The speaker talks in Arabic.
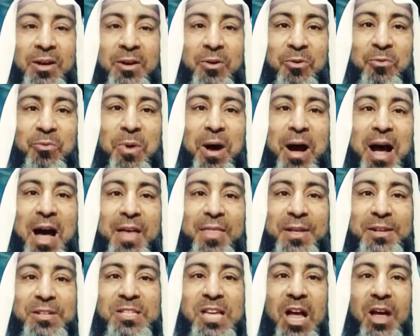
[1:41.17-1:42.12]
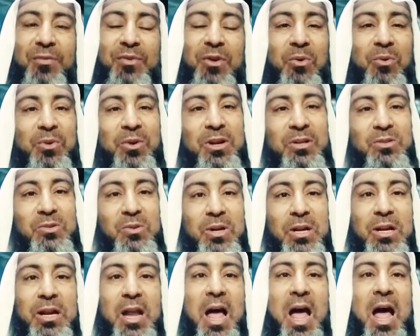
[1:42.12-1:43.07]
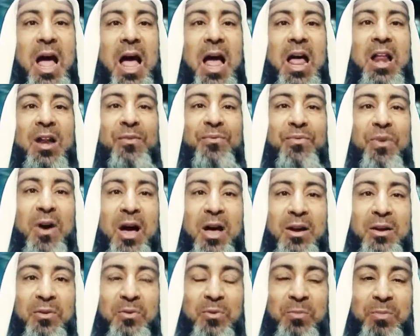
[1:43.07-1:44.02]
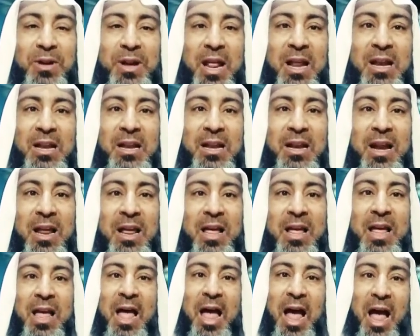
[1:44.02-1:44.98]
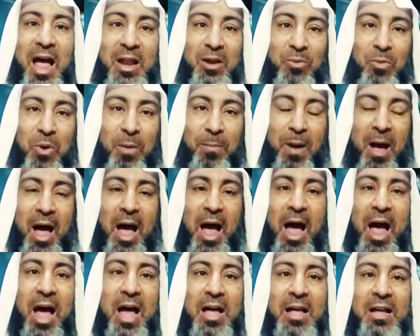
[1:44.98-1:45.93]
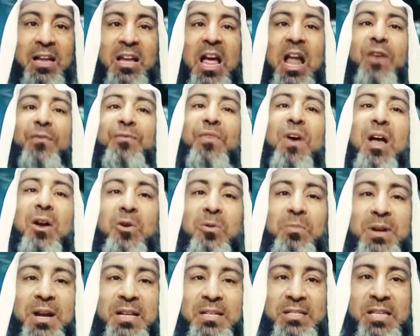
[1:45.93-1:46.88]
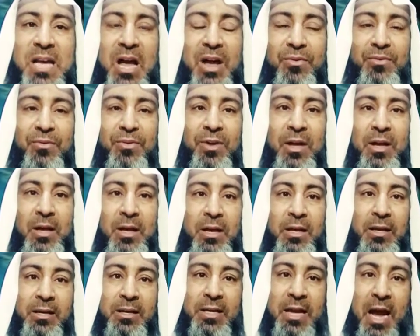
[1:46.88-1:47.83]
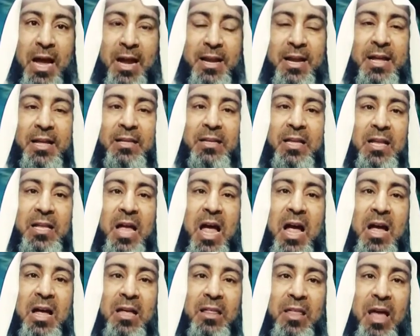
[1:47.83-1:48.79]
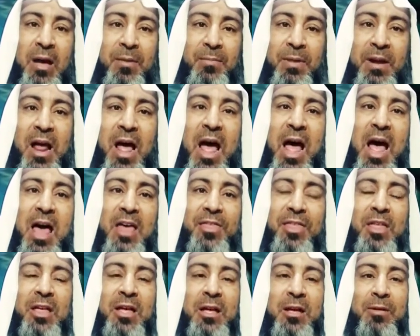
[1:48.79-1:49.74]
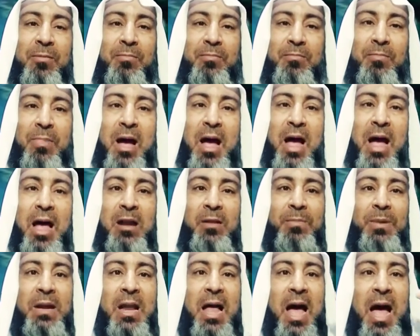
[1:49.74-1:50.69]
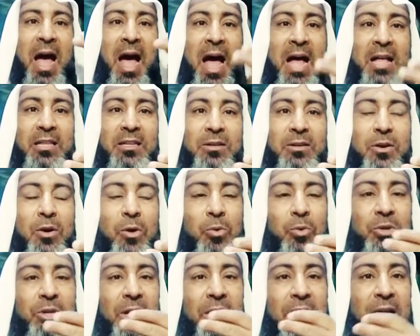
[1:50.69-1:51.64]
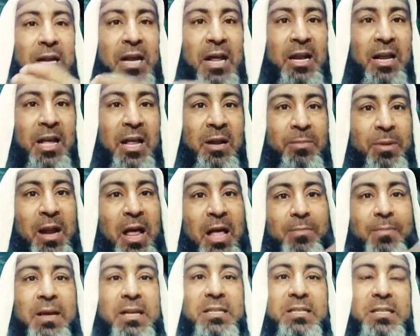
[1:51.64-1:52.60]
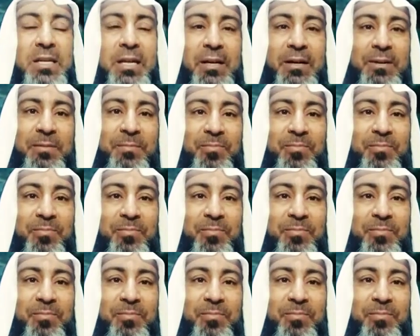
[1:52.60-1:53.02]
وهذا الزحف يقول رسول الله الفار من ال... الوباء كالفار من الزحف يعني انت تاخذ امراض مال بلاد وتنقلها لغير بلاد ما يصير